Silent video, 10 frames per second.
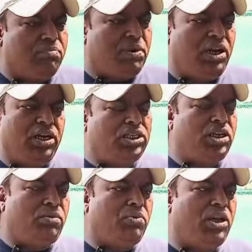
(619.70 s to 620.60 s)
प्लांटेशन
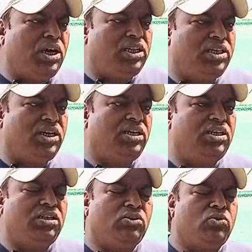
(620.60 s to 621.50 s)
आपने लगा दिया है
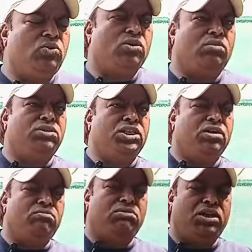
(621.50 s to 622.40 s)
तो कम से
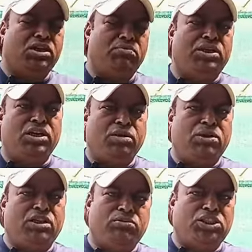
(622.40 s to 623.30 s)
कम एक महीने के
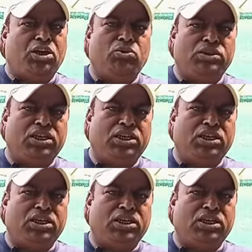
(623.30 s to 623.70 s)
बाद अभी चालू हो